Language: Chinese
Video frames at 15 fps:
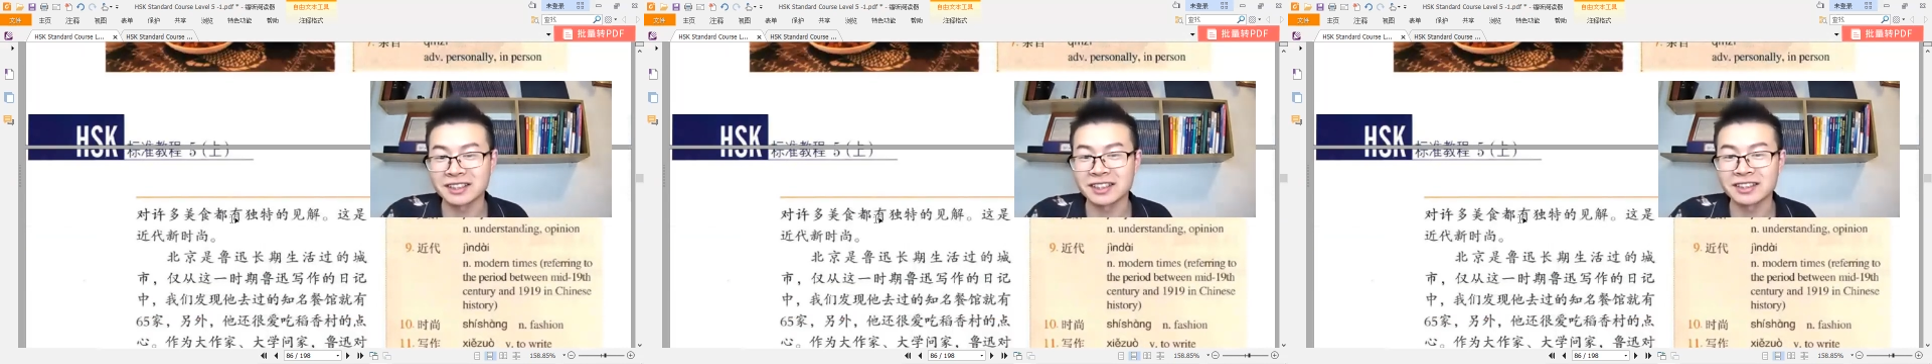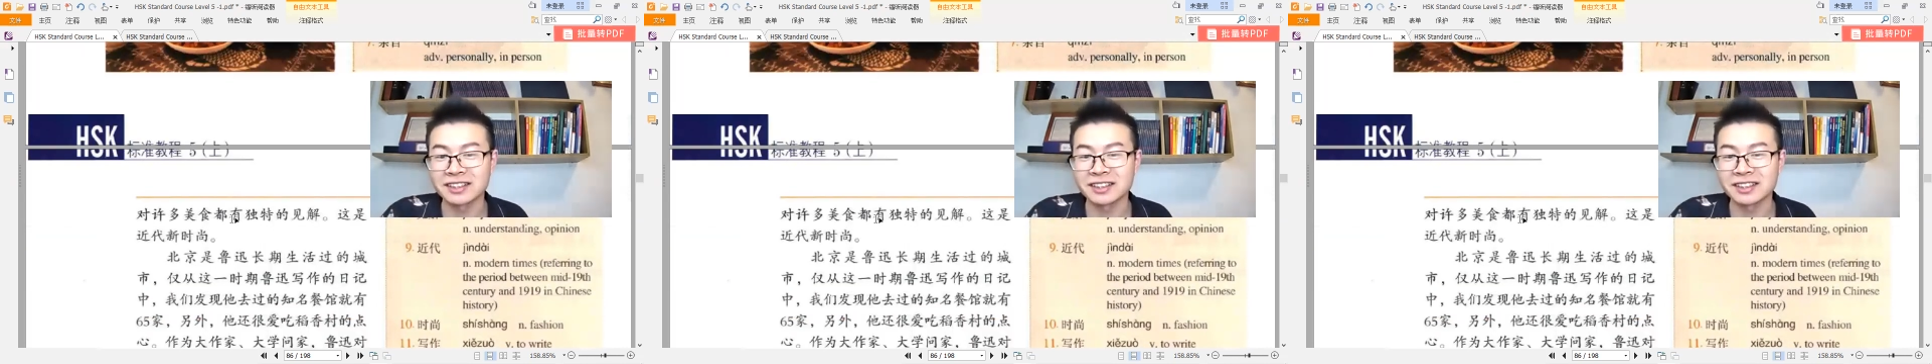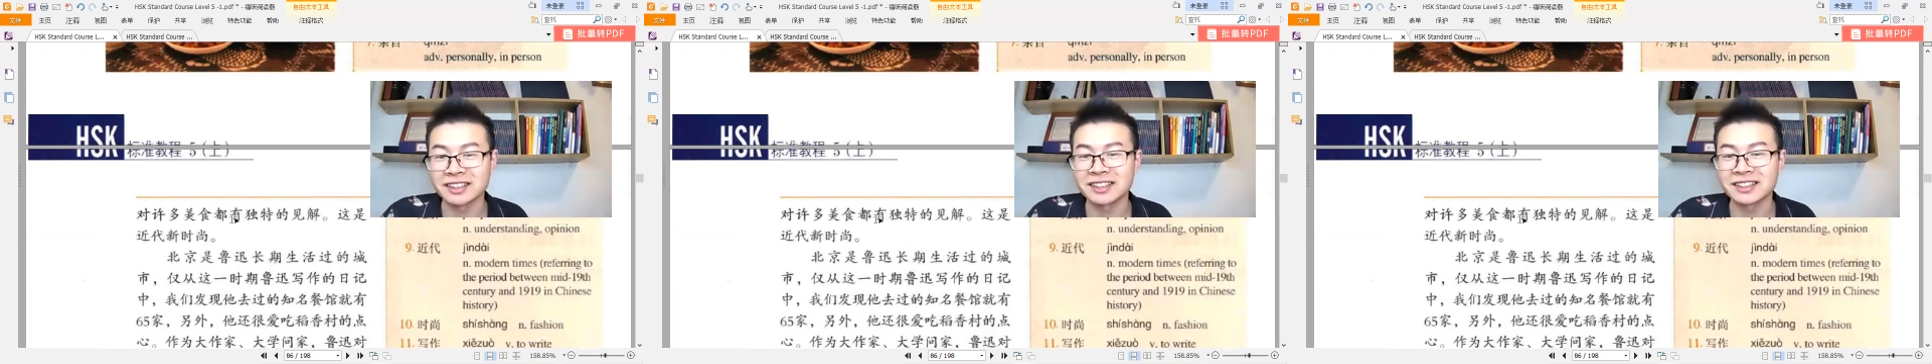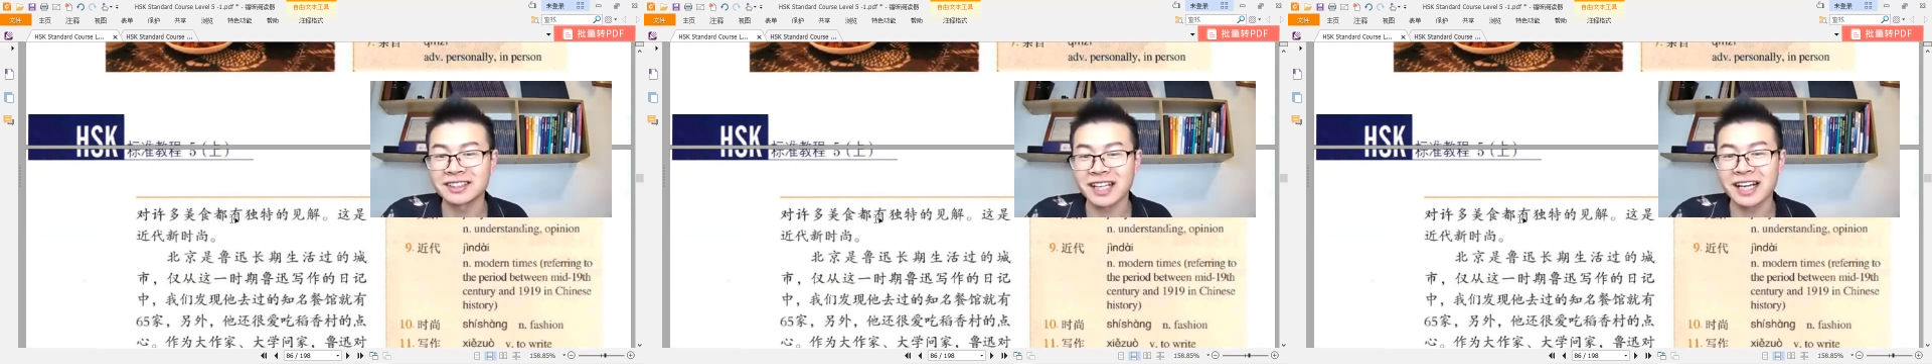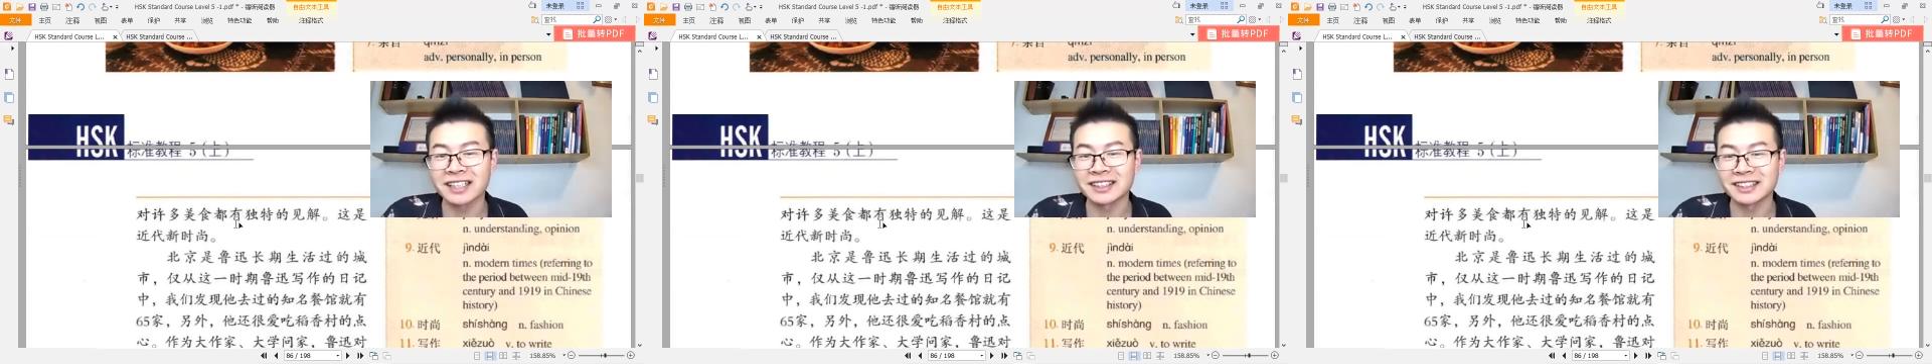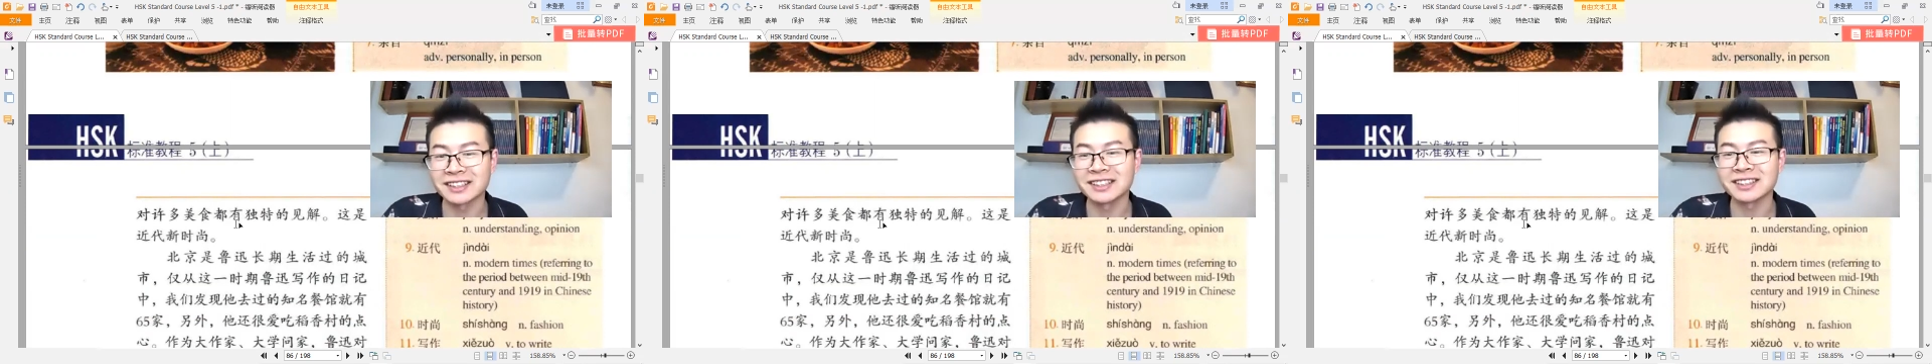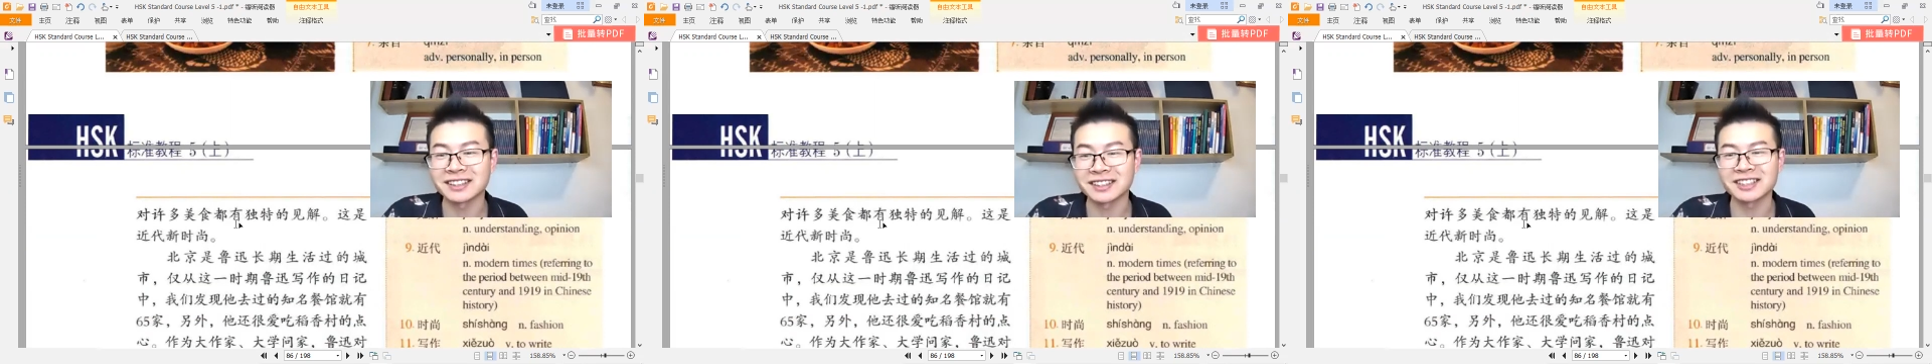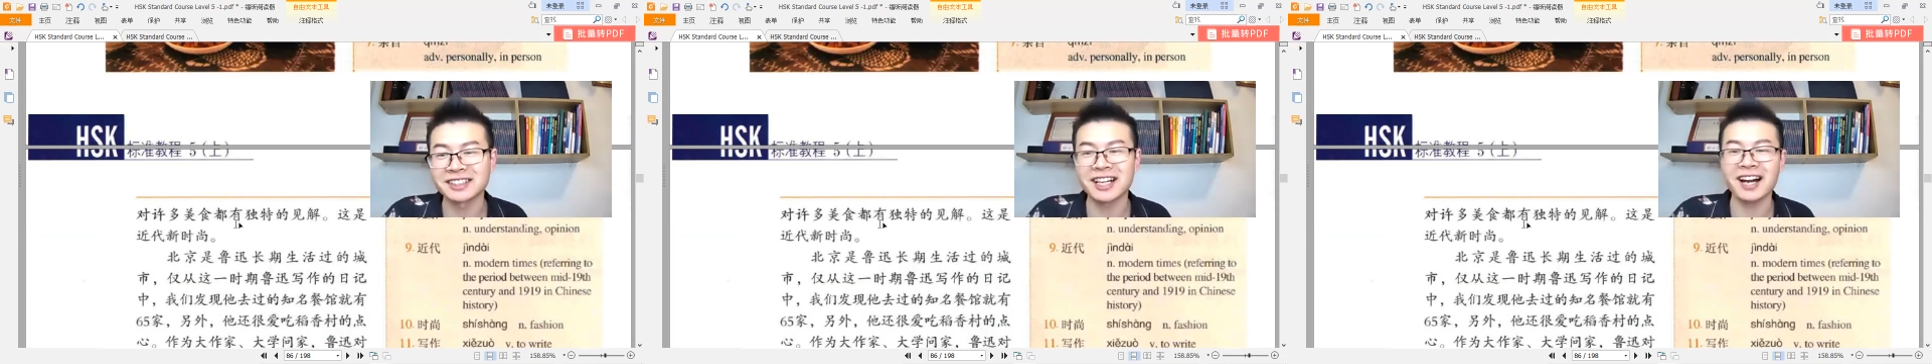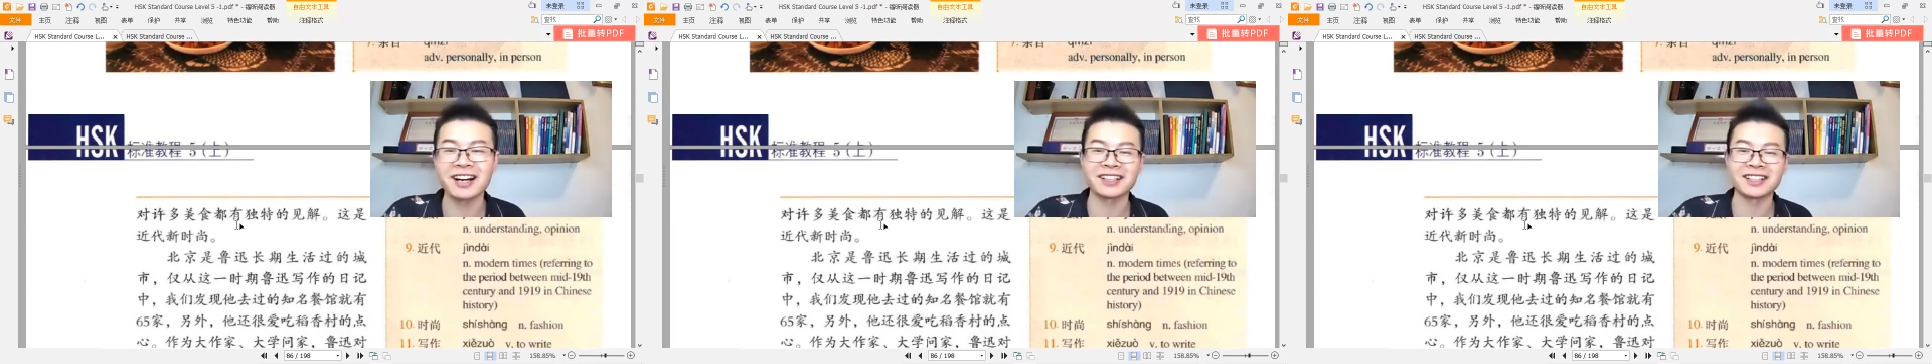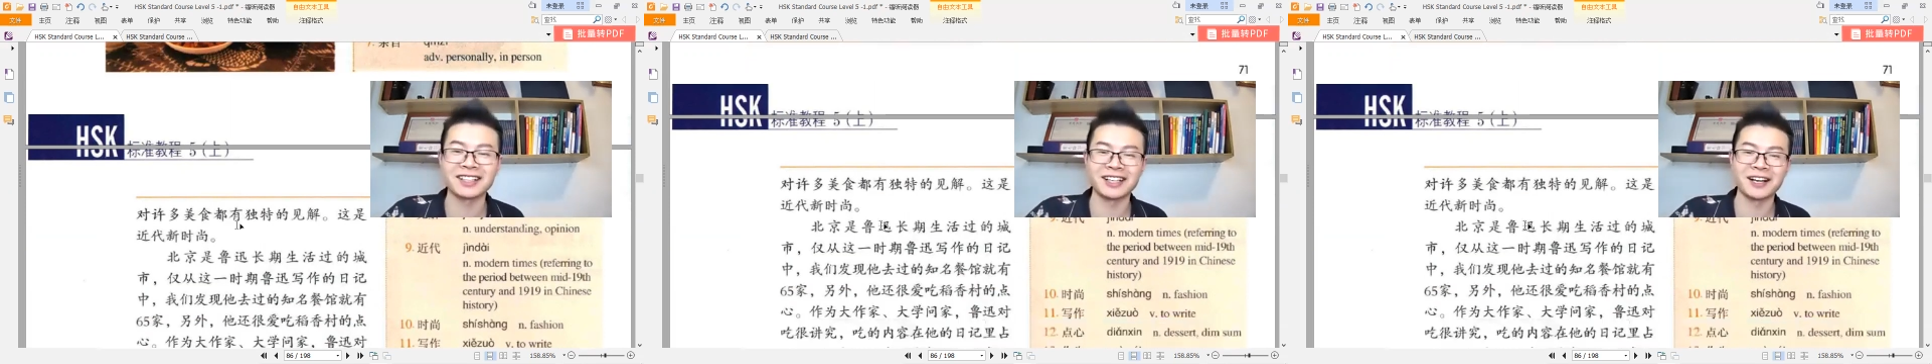这是近代新时尚
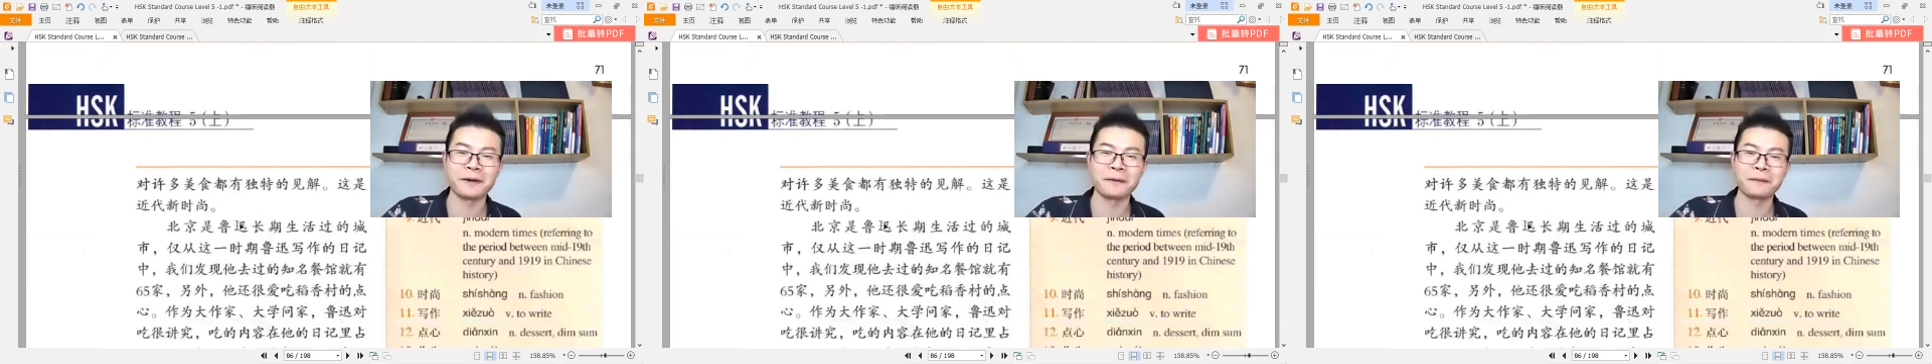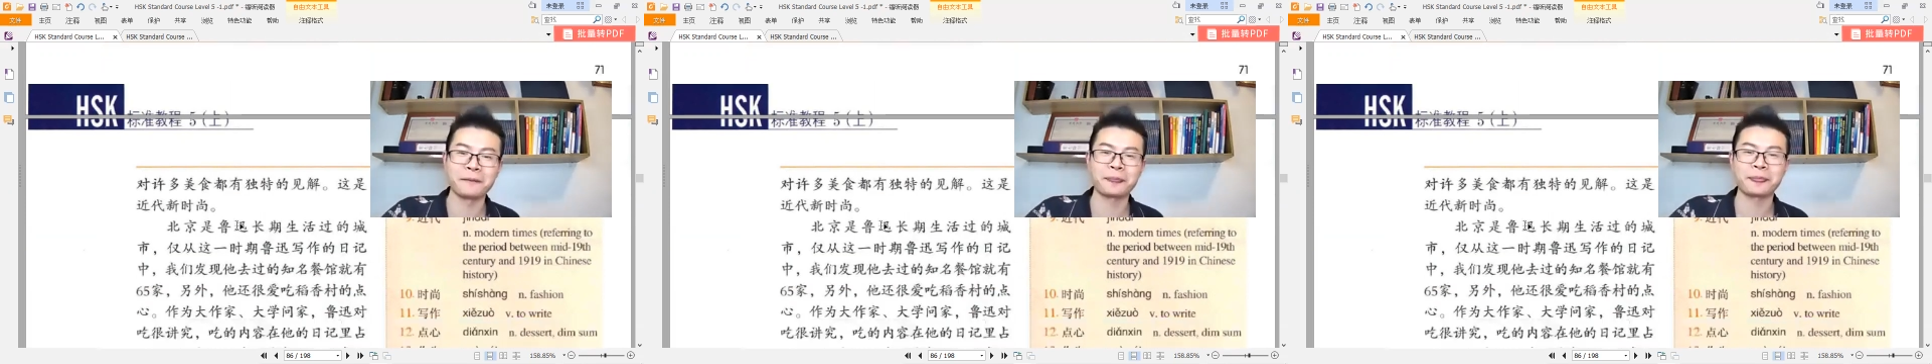啊。